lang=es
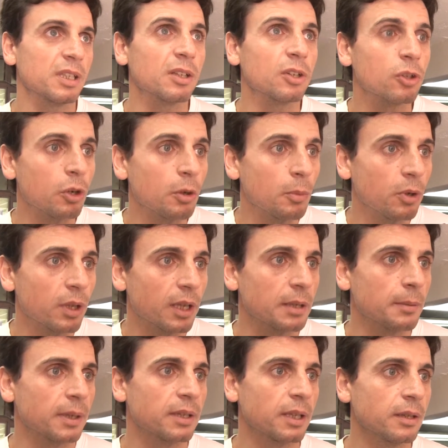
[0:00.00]
incómoda y
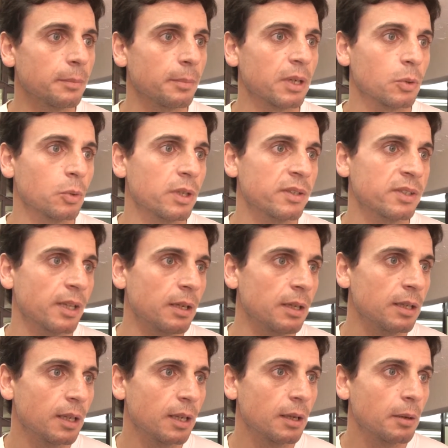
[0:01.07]
bastante perjudicial
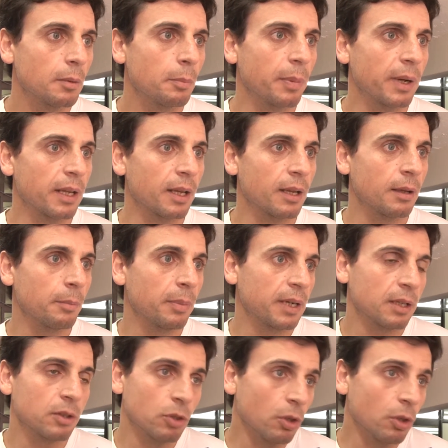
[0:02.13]
para, para